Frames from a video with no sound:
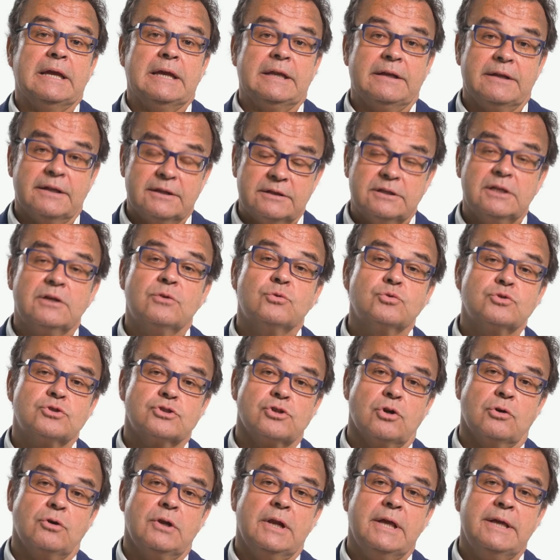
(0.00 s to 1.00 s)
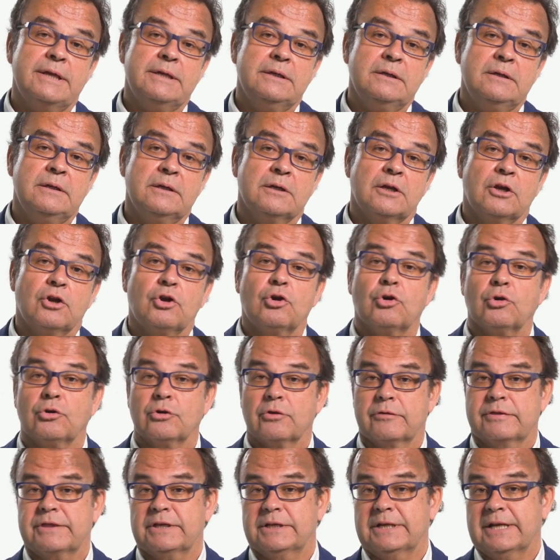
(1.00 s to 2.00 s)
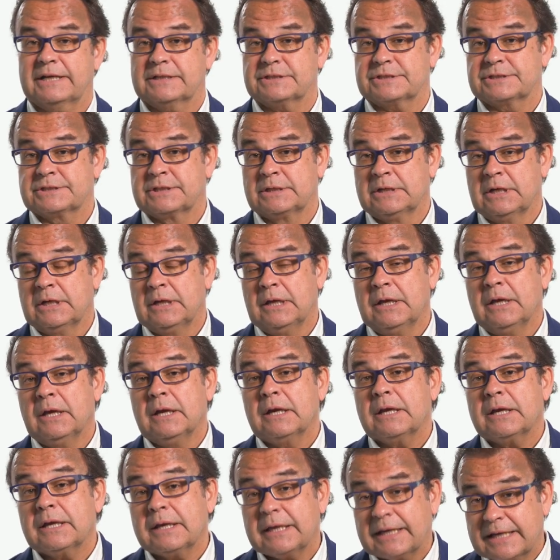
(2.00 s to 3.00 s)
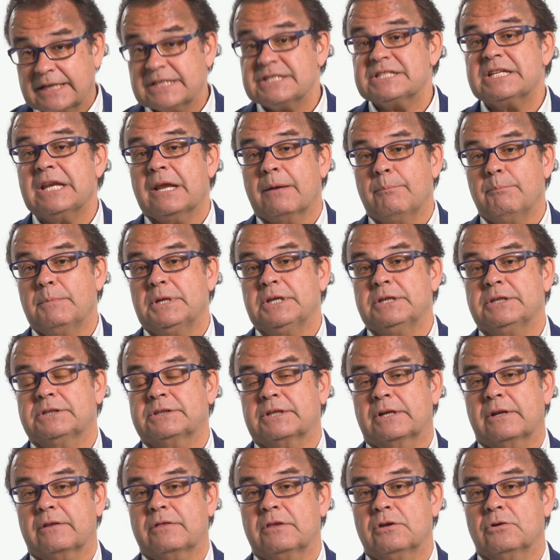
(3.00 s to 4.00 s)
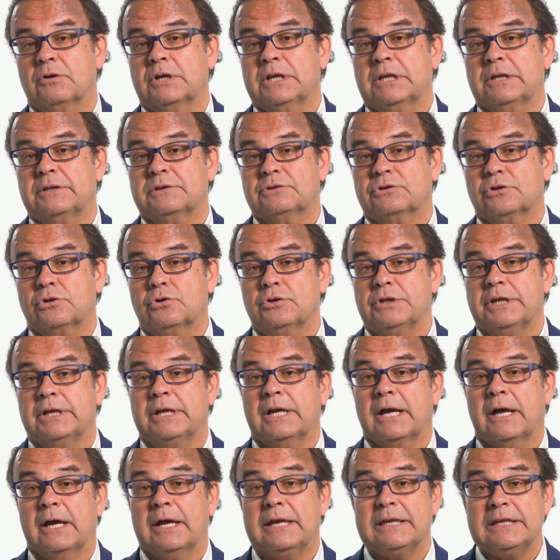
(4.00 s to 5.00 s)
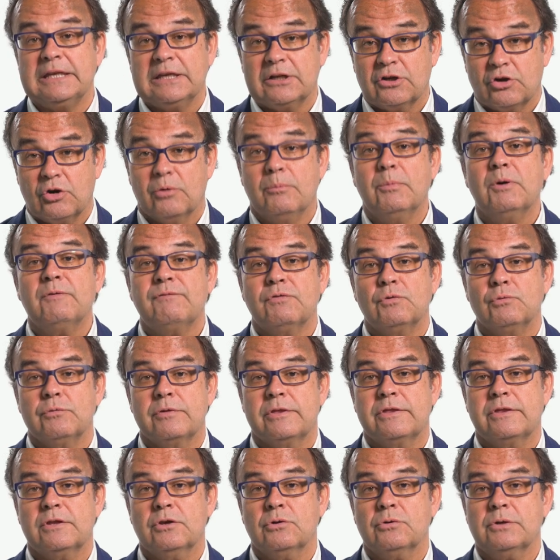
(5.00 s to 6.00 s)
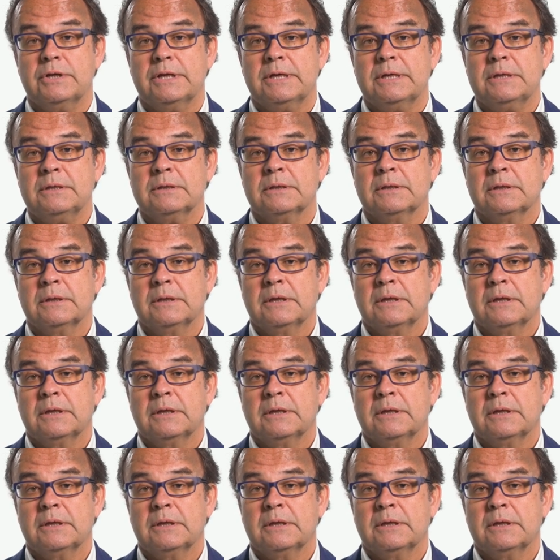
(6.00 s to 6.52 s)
En este curso online conocerás qué es la administración electrónica y cómo funciona,